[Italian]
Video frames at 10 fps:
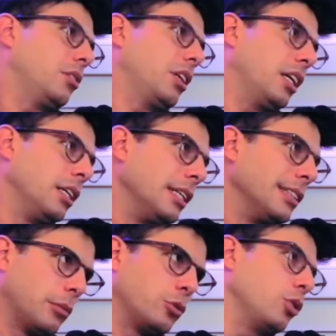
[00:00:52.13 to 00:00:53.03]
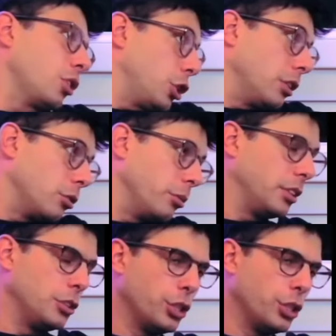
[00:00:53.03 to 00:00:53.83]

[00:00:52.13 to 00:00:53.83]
ora siamo sui 300 come ti